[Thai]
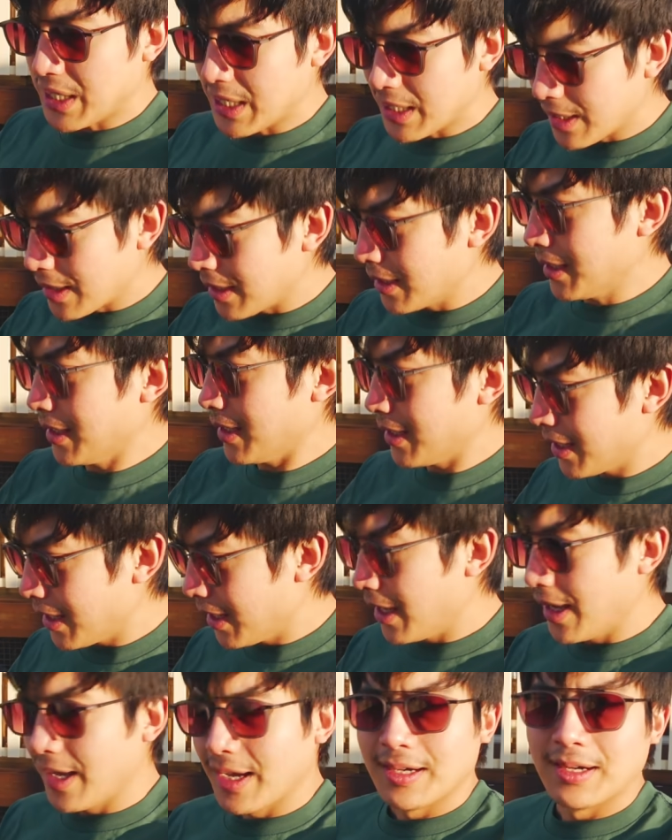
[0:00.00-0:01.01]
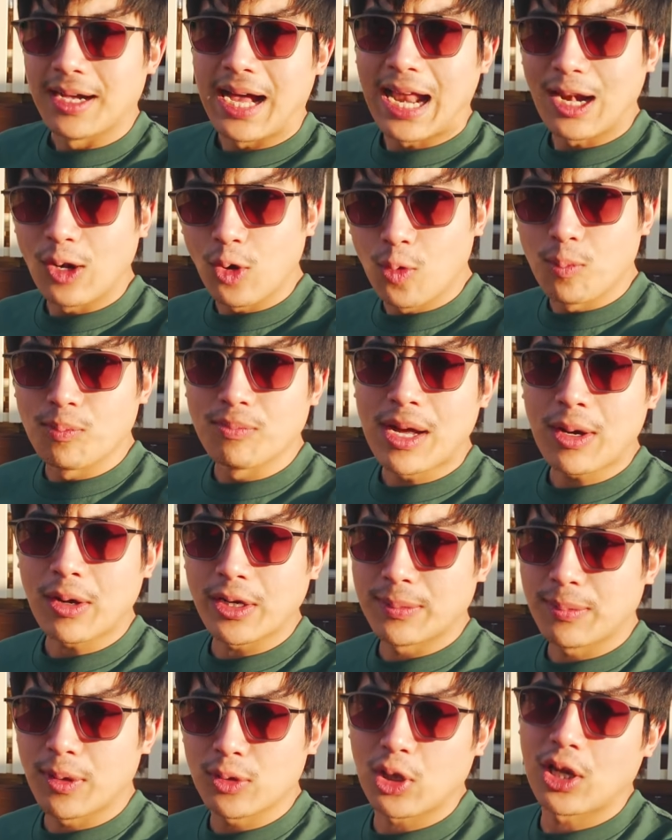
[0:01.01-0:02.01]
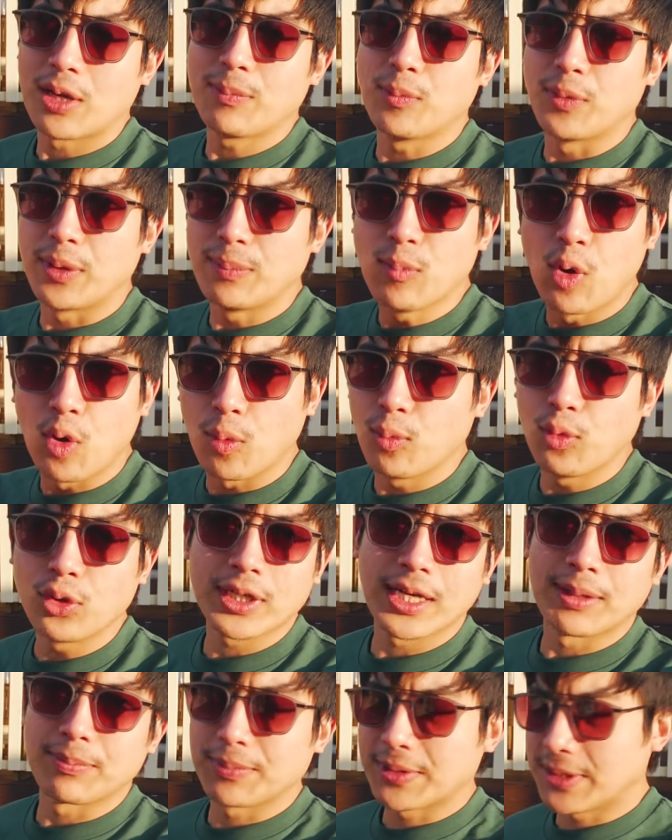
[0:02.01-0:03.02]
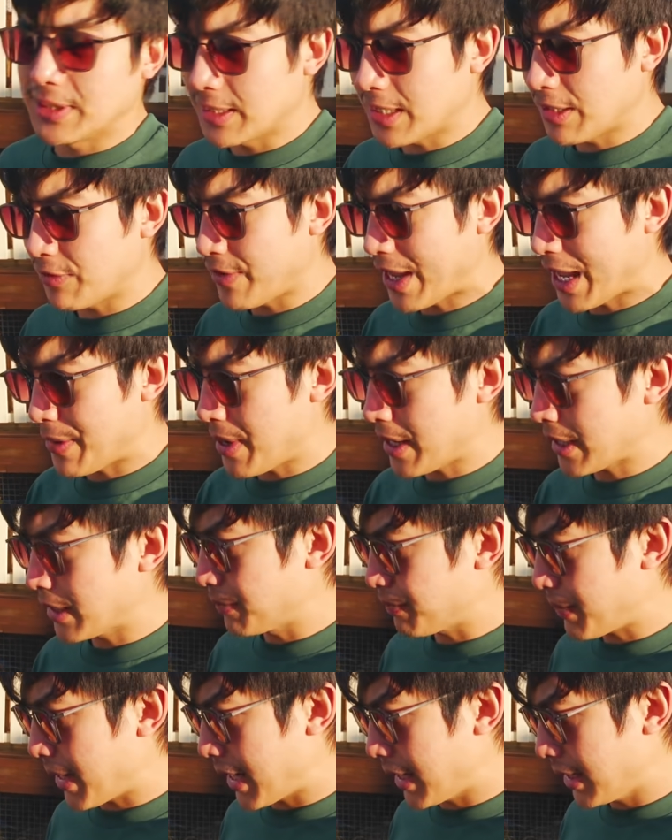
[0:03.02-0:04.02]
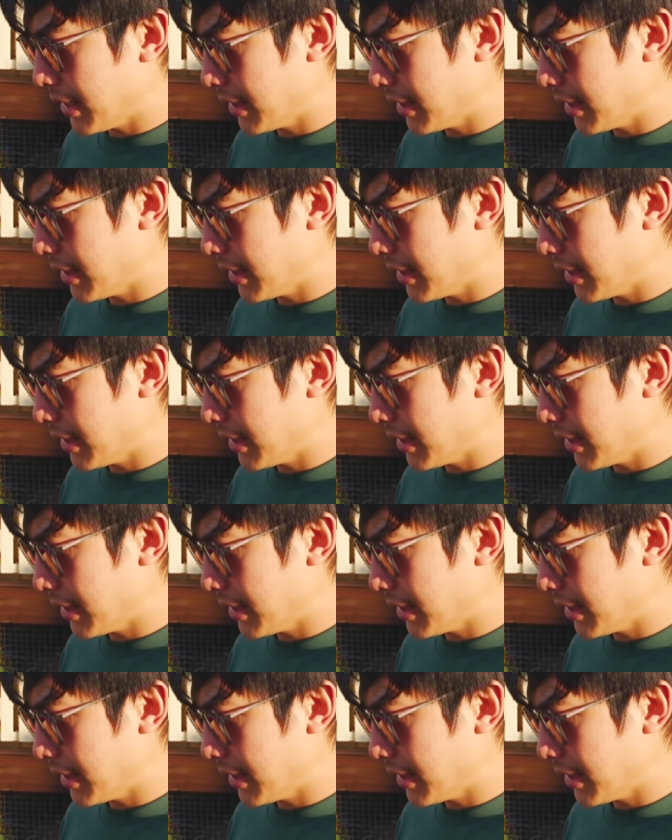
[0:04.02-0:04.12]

มีอารมณ์มากกว่าเดิมเพราะตอนนี้ผมหมกมุ่นกับเครื่องกาแฟมากเกินไป